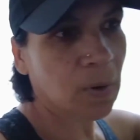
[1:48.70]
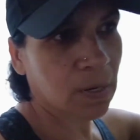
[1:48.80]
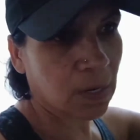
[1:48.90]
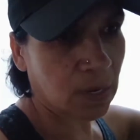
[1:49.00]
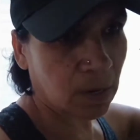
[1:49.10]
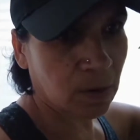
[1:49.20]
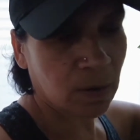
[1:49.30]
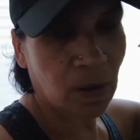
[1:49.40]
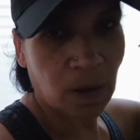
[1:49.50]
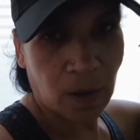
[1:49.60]
tengo que
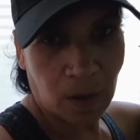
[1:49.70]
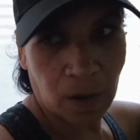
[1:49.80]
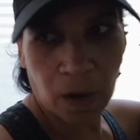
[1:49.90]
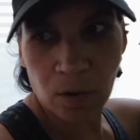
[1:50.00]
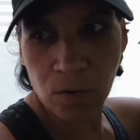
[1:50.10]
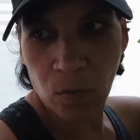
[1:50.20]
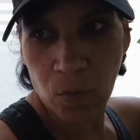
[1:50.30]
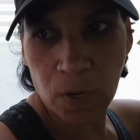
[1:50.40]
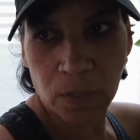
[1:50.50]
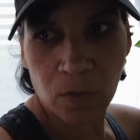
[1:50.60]
atender, arlar los
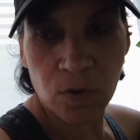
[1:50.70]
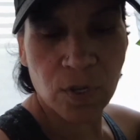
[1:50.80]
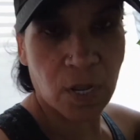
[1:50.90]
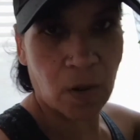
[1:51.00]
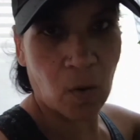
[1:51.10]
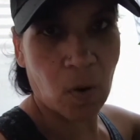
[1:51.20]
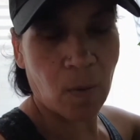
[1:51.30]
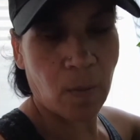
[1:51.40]
cuartos, quiero